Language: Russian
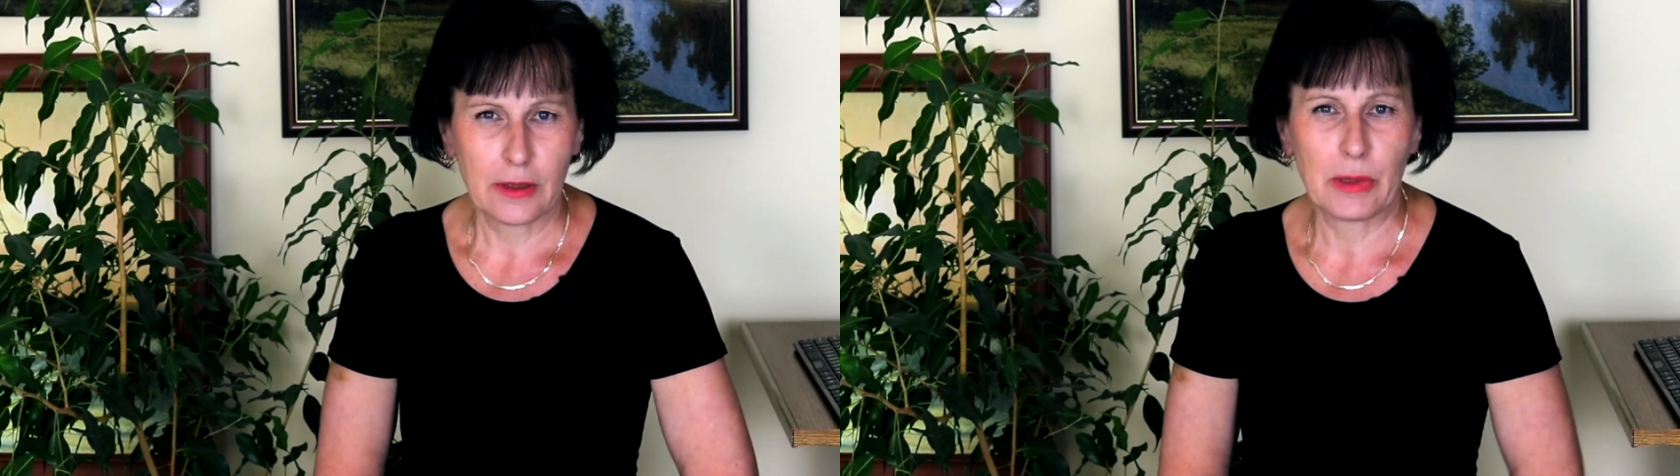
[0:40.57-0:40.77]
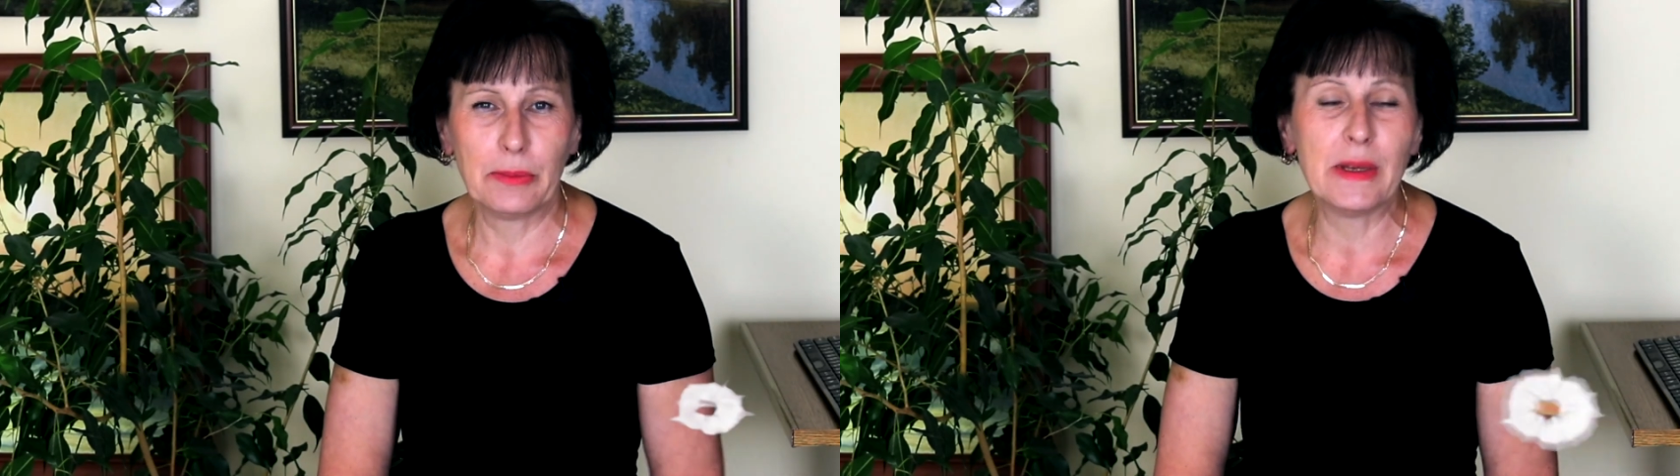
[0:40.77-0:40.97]

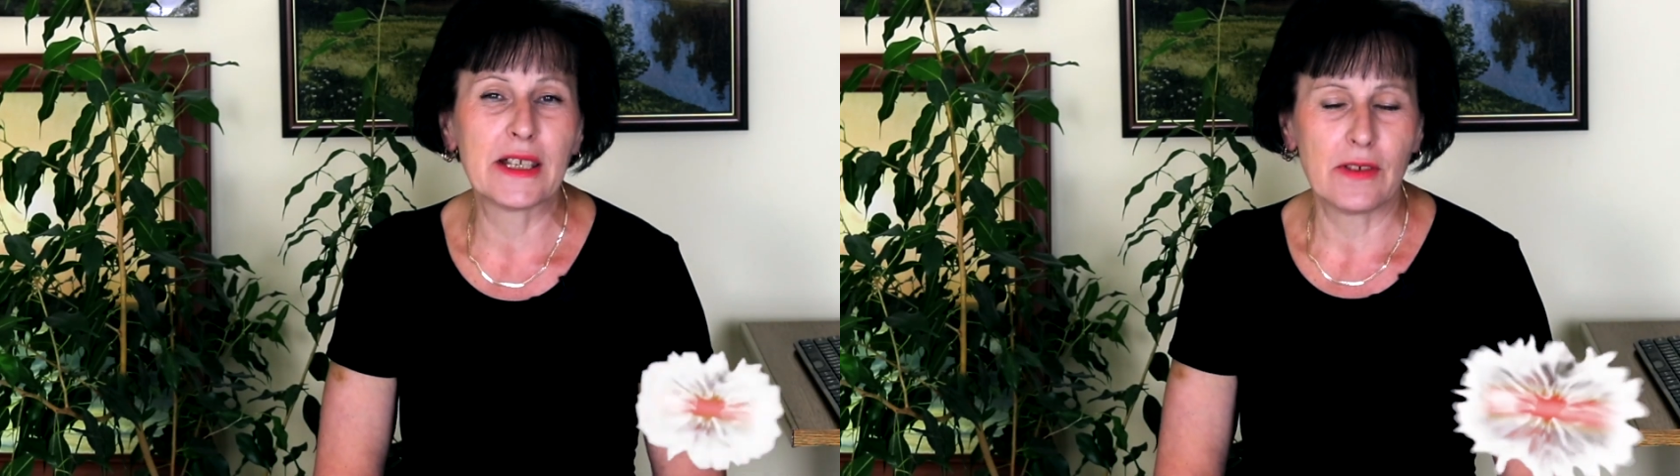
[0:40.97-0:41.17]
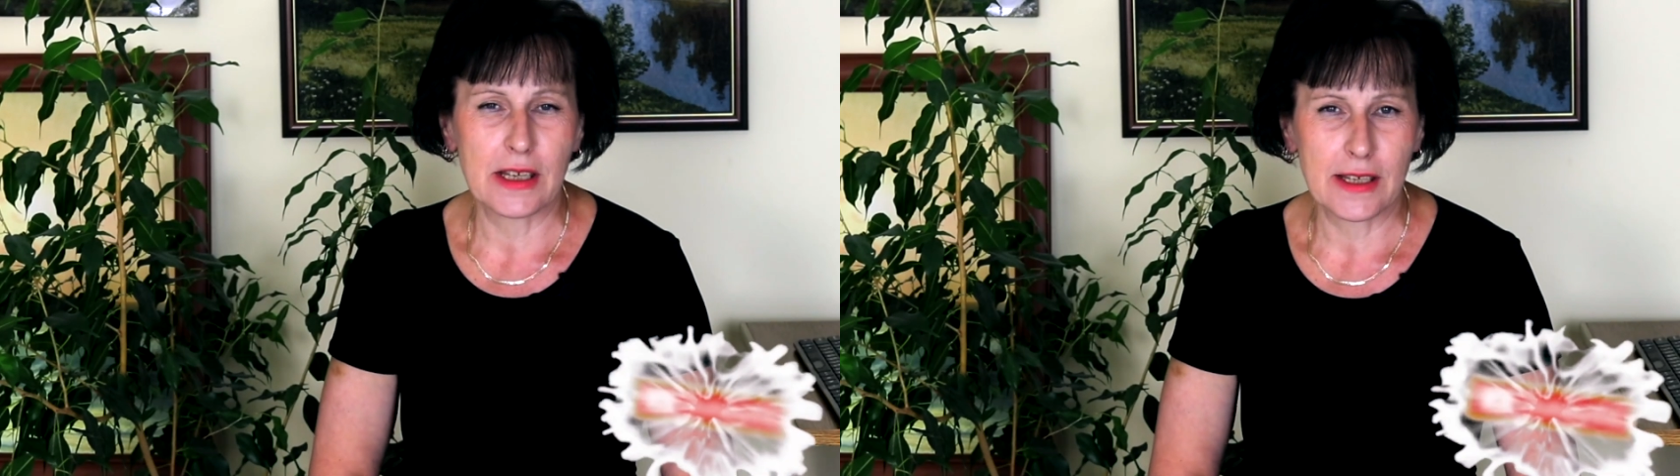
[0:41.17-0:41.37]

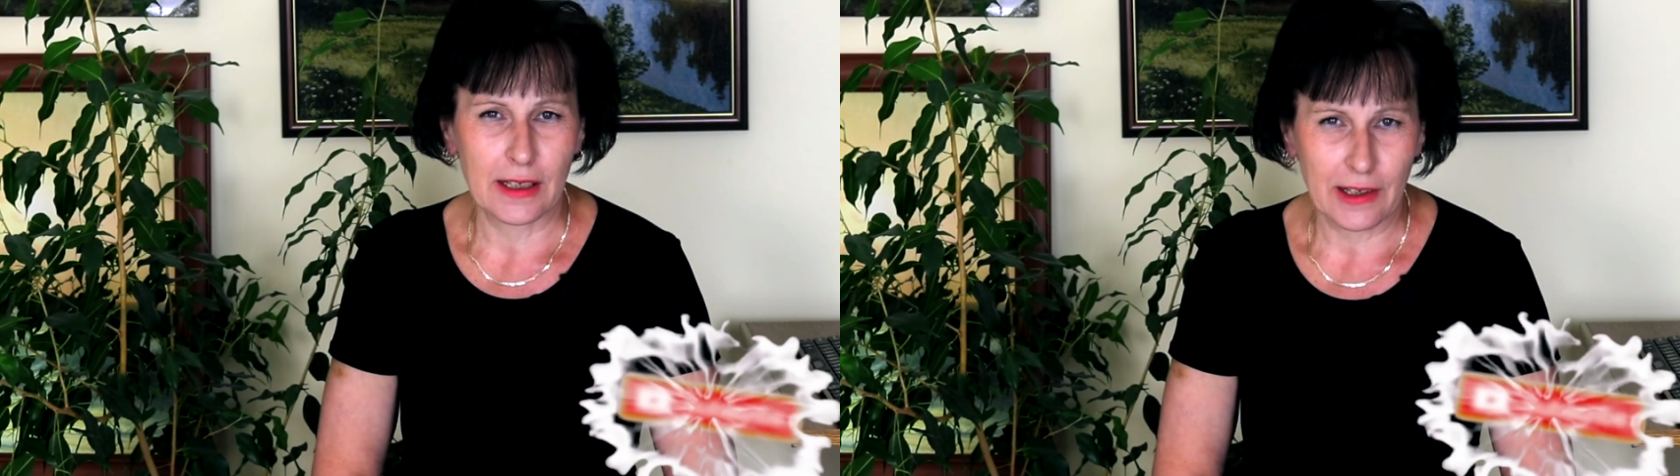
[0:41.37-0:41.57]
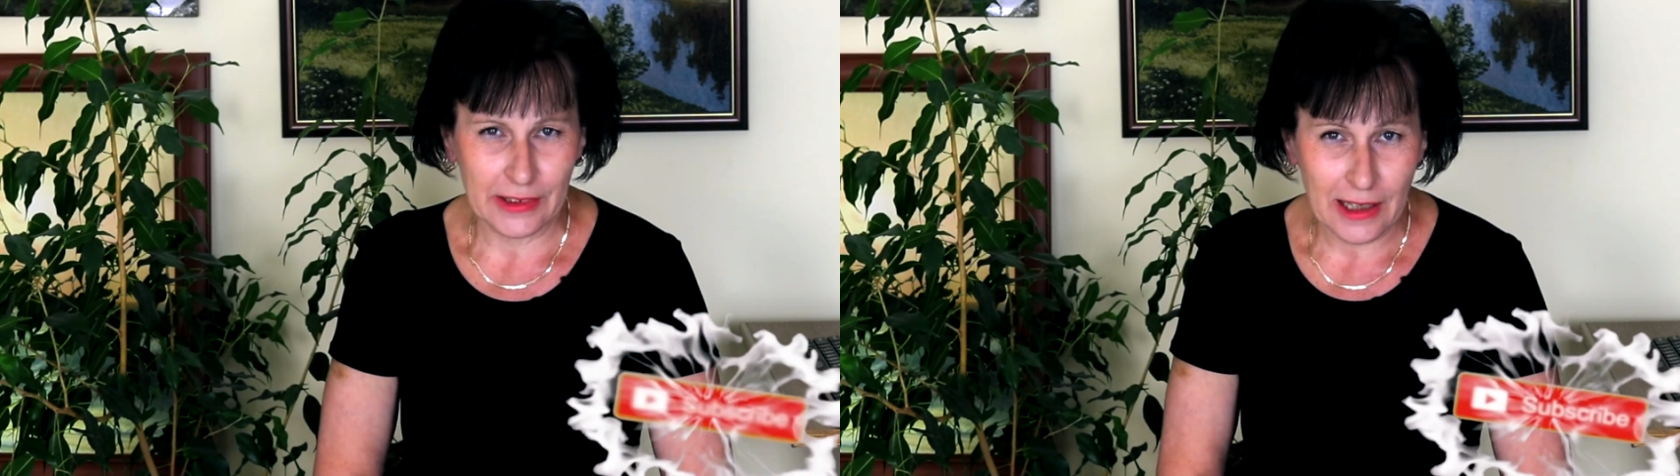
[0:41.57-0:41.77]
подписывайтесь
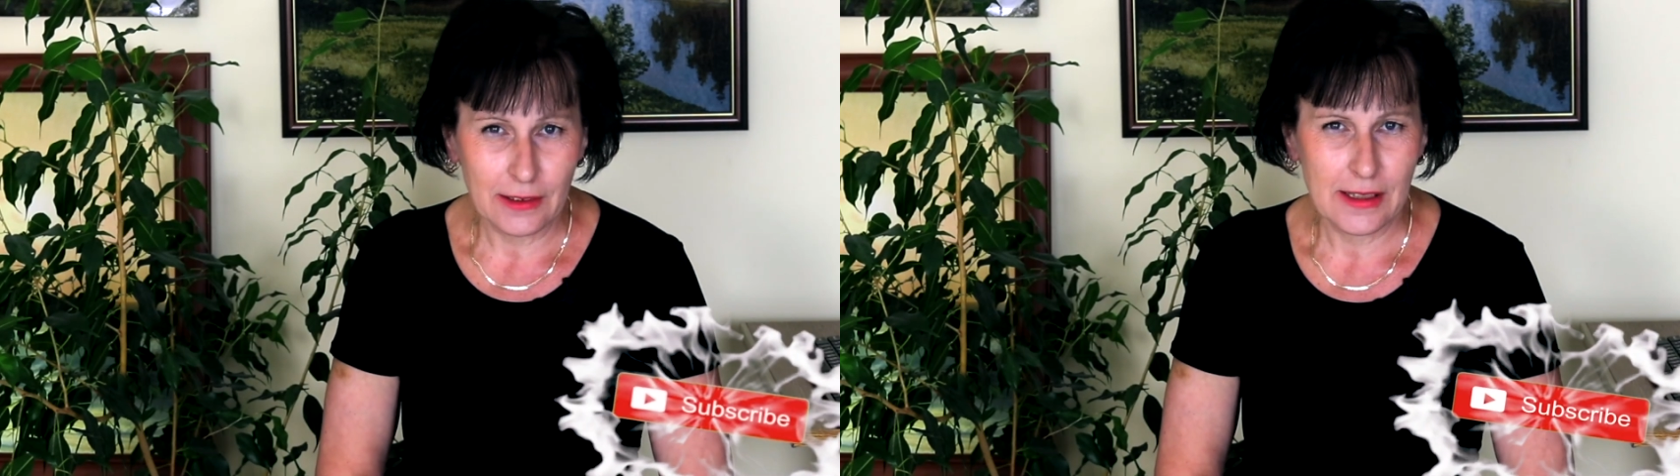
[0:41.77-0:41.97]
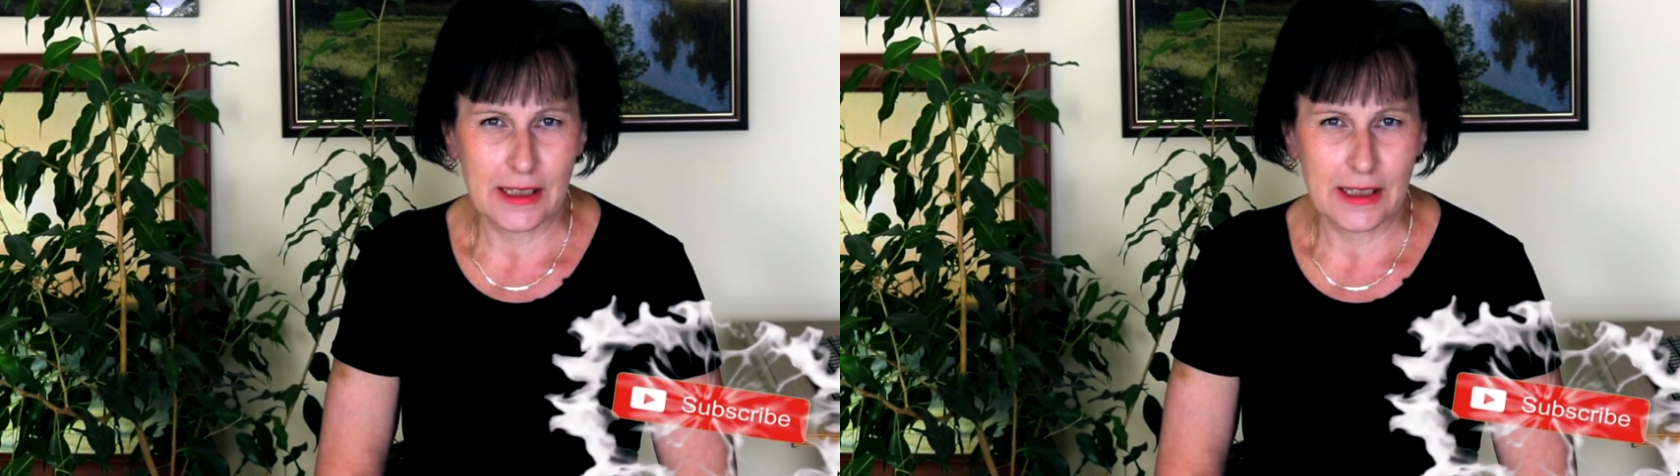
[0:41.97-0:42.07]
на канал,